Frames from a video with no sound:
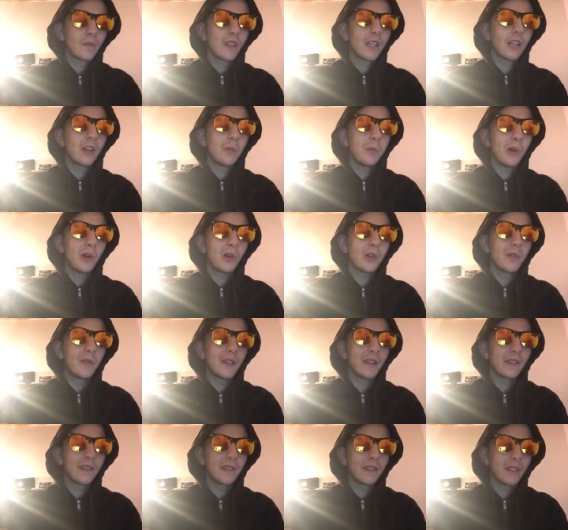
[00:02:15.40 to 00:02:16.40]
Il comprend
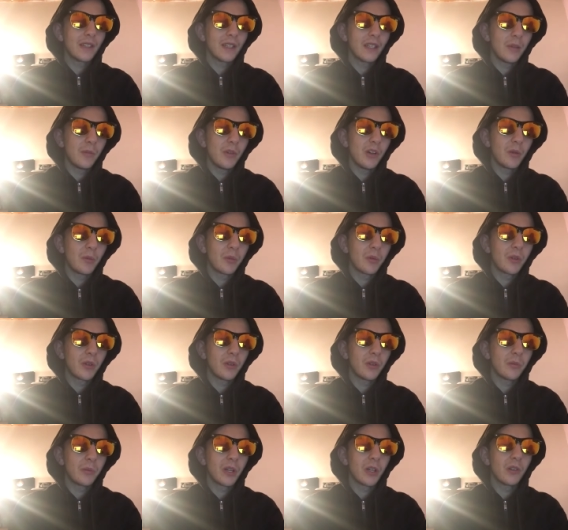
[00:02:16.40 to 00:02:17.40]
qu'Owens est bien
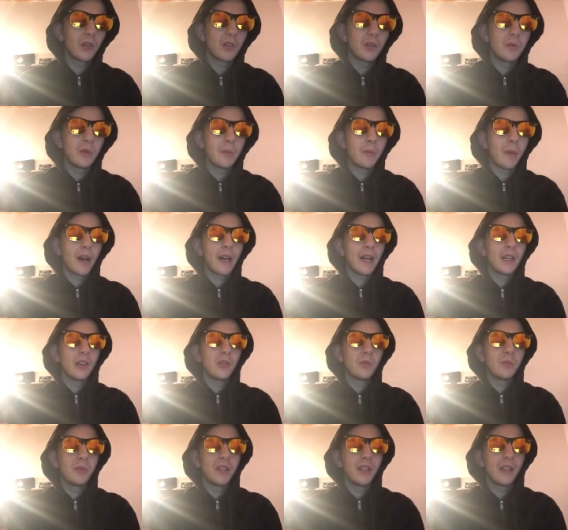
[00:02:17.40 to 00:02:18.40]
préoccupé par
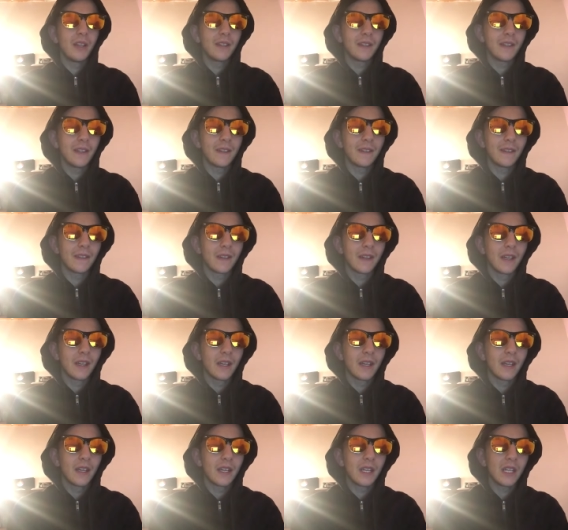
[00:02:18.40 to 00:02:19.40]
AOP et Seth.
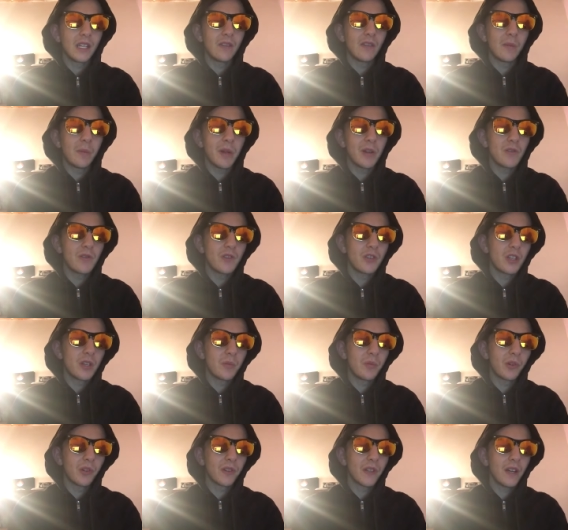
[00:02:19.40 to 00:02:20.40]
Il ne va pas le juger
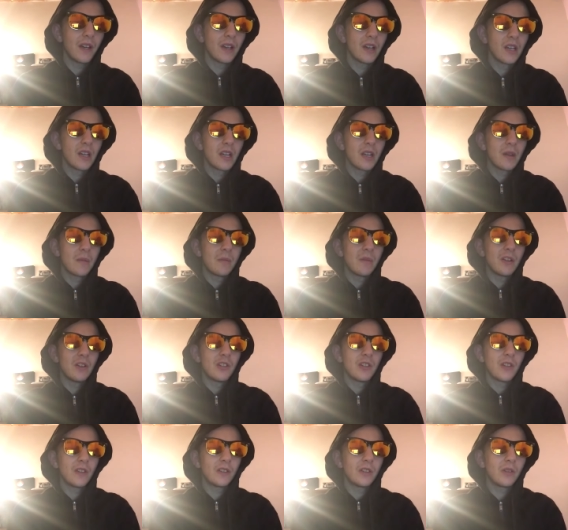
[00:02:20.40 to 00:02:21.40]
pour ça, mais le
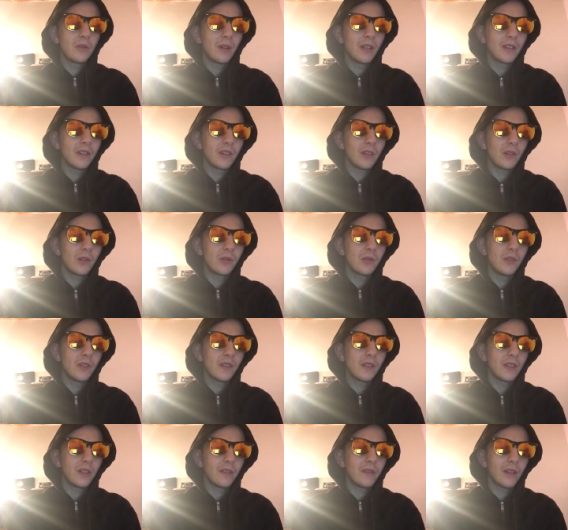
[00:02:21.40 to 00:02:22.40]
geste d'Owens en
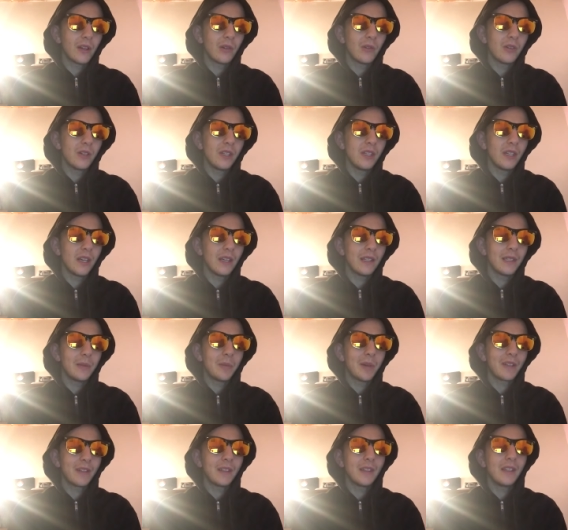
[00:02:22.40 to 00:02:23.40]
coulisses envers Rowley a
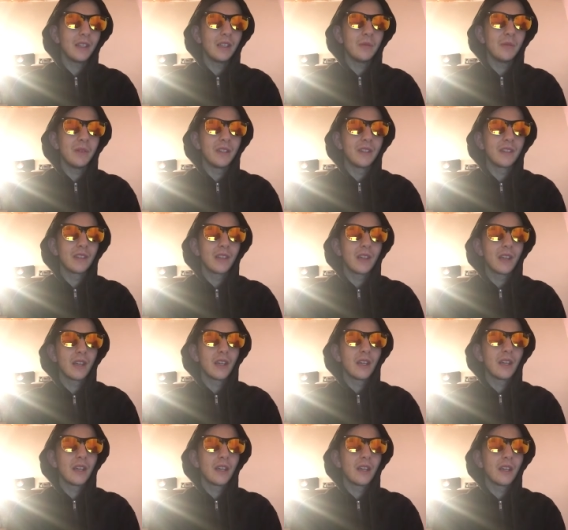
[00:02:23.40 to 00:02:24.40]
dépassé les limites.
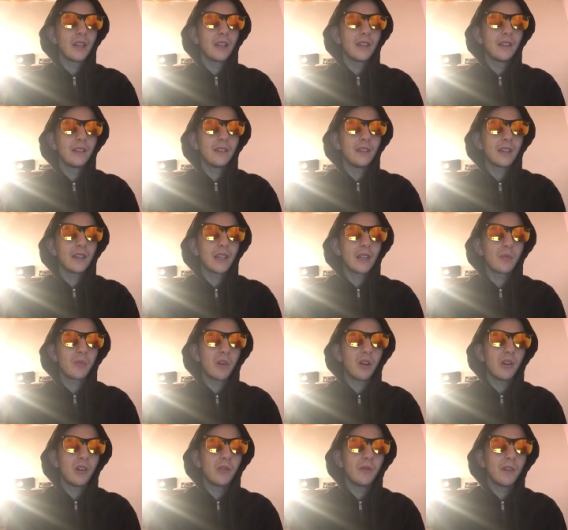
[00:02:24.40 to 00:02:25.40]
Il sait à quel
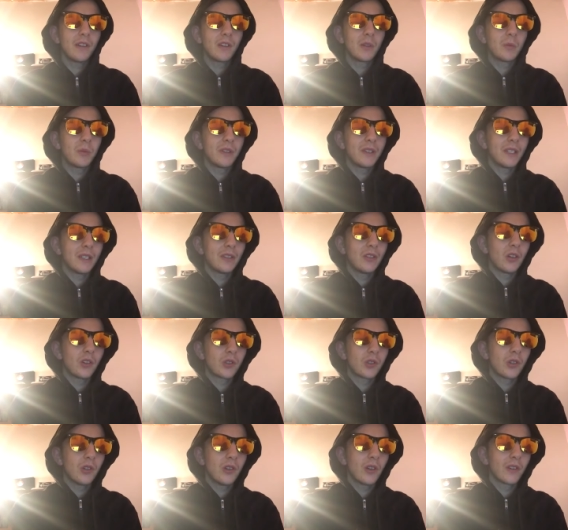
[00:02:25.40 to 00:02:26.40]
point Owens peut être
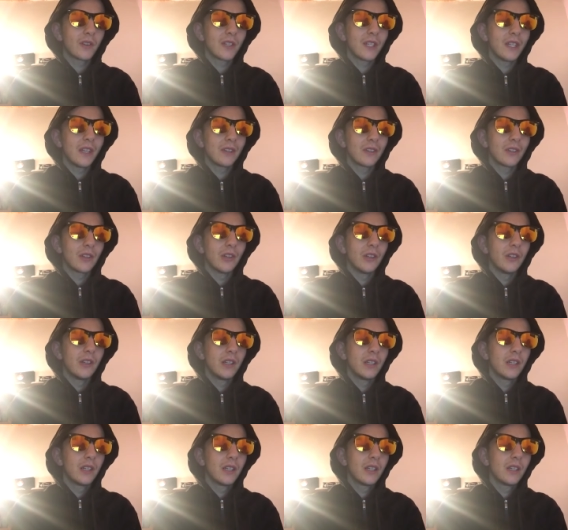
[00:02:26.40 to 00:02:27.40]
dangereux lorsqu'il est seul.
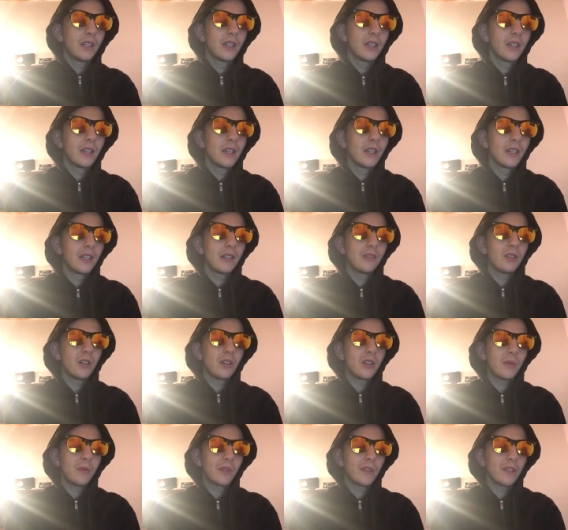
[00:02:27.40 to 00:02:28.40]
Il doit
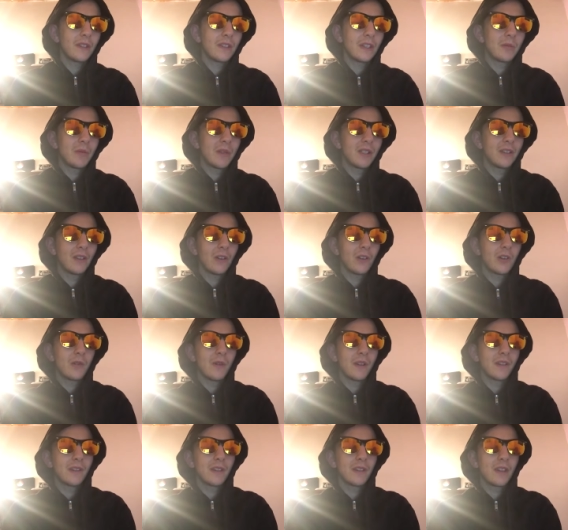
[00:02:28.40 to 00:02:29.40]
commencer en admettant
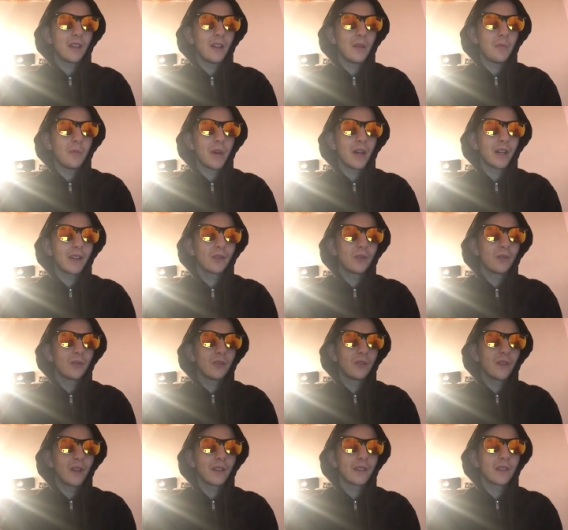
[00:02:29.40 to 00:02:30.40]
qu'Owens n'avait pas raison
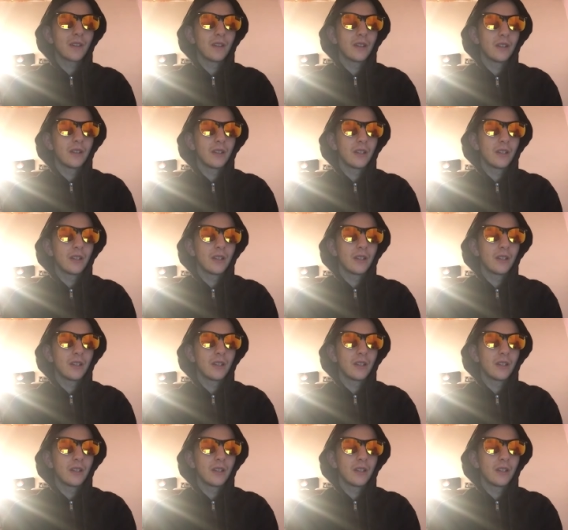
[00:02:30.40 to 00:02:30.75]
de faire ça.